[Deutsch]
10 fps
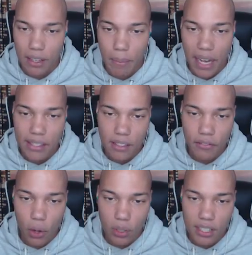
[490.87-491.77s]
was am
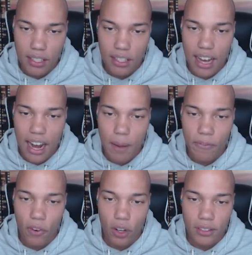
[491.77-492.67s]
meisten Votes hat innerhalb
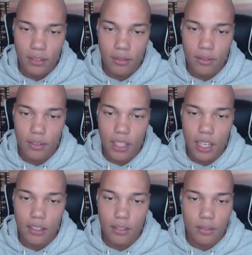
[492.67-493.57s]
von, ja,
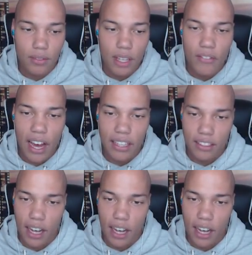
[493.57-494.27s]
ich, sagen wir einen